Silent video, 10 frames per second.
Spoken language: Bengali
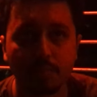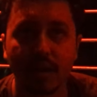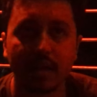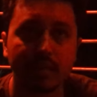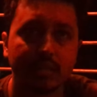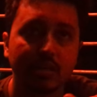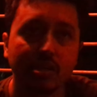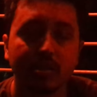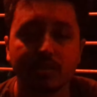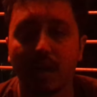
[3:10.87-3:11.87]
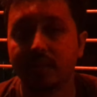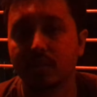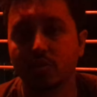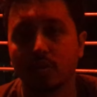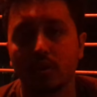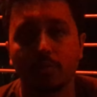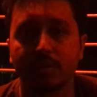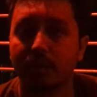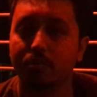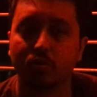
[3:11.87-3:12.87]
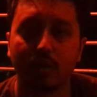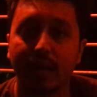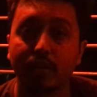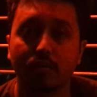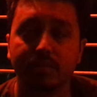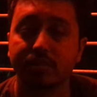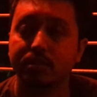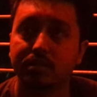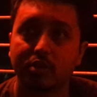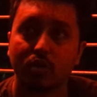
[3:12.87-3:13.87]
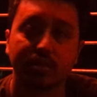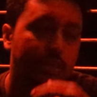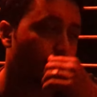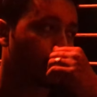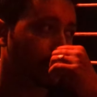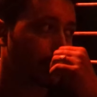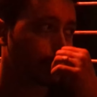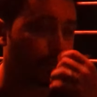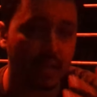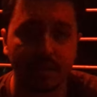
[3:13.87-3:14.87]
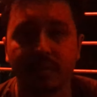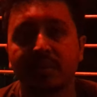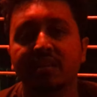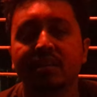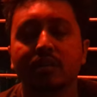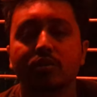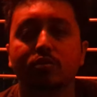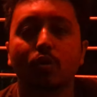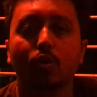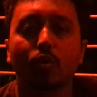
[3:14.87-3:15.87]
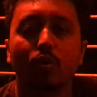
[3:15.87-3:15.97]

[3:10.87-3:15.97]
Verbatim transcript: প্রায় সাড়ে চারশো কিলোমিটার মতো রাইড হবে চারশো আশি কিলোমিটার প্রায় সো